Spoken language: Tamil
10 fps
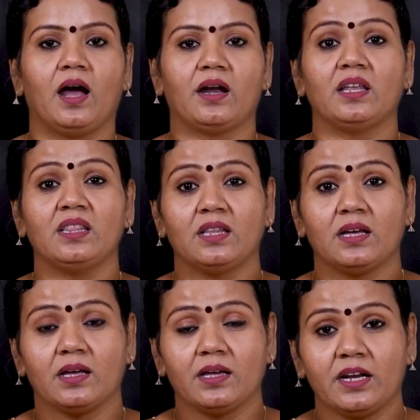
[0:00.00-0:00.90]
ஆனால் இந்த
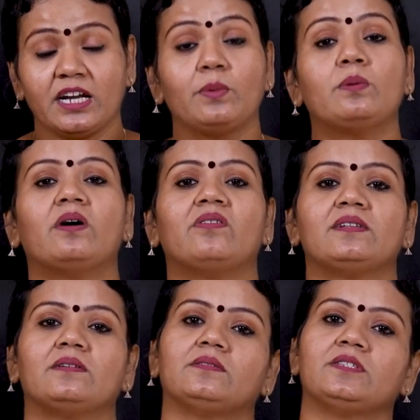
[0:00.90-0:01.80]
இரிட்டபுள் பவல்
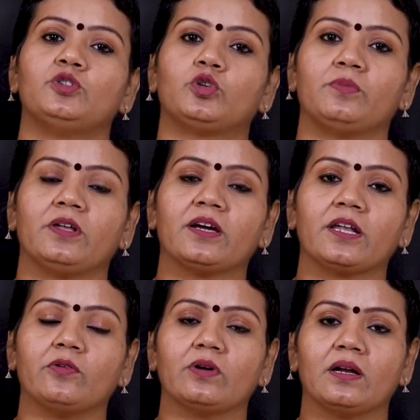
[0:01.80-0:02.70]
சின்ட்ரோம்
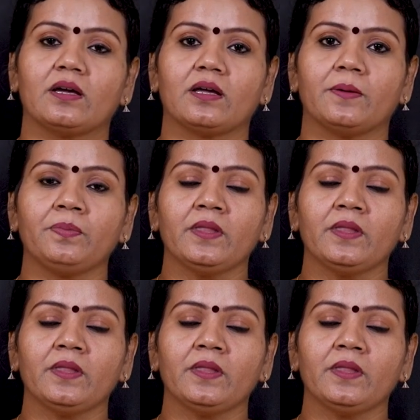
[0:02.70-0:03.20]
இருக்கிறவங்களுக்கு